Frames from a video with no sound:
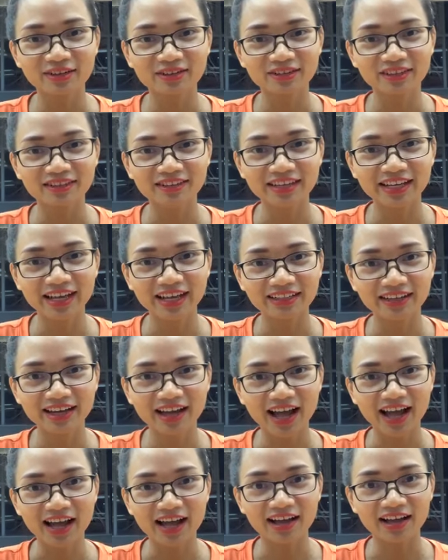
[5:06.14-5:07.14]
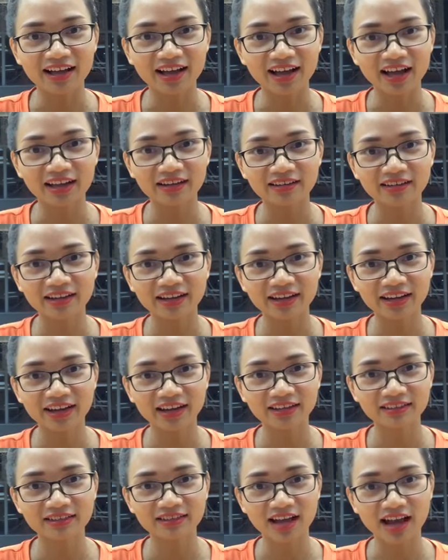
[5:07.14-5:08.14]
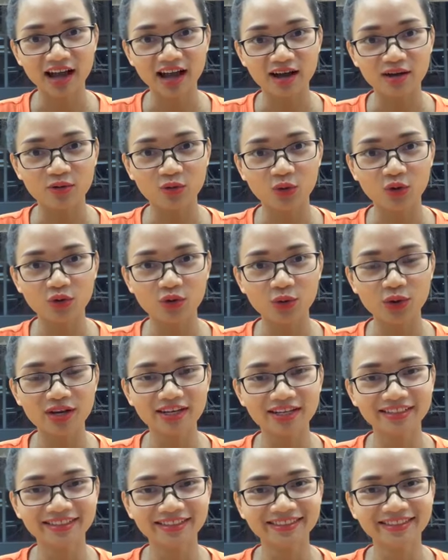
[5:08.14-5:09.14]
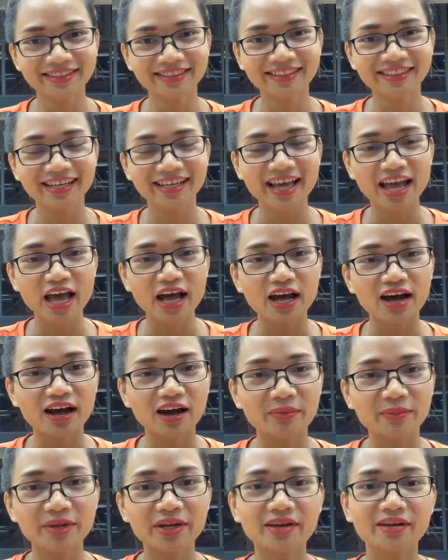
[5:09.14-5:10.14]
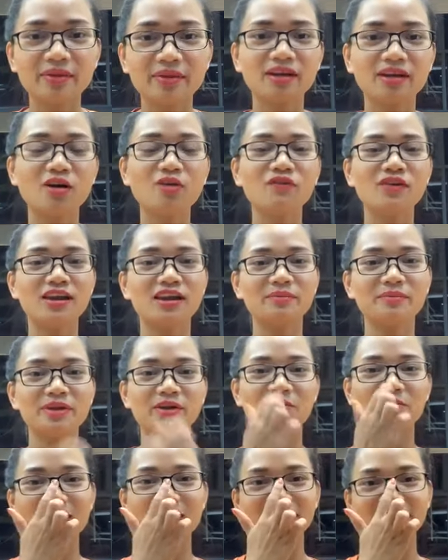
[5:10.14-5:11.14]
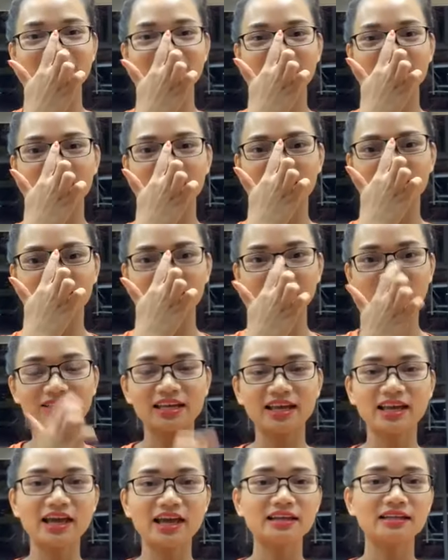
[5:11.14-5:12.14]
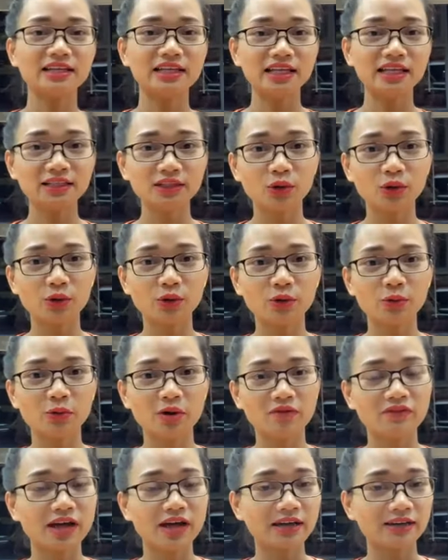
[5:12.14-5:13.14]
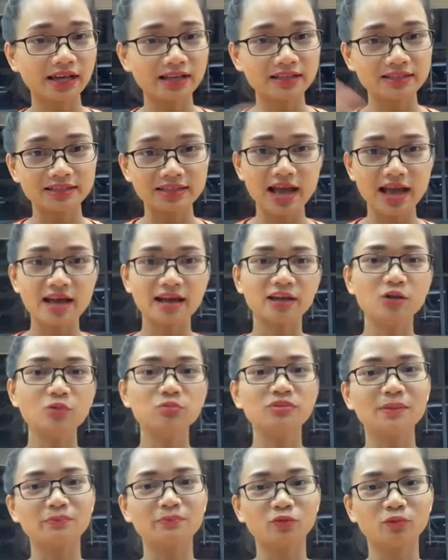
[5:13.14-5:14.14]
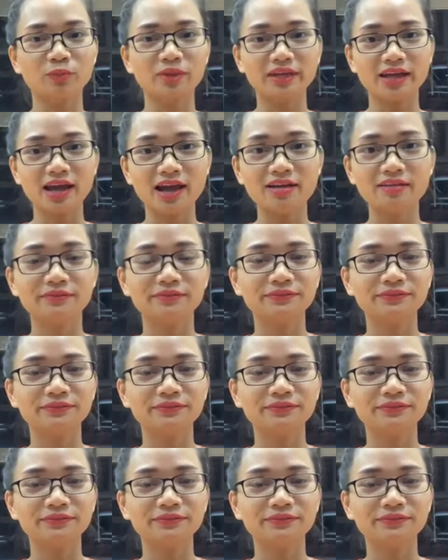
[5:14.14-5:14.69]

Tớ hay ăn cả, uống luôn. Mình không phải là mình không ăn, nhưng mà mình sẽ ăn ít thôi, đúng không ạ? Và ăn cách xa cái lúc tập của mình nhá.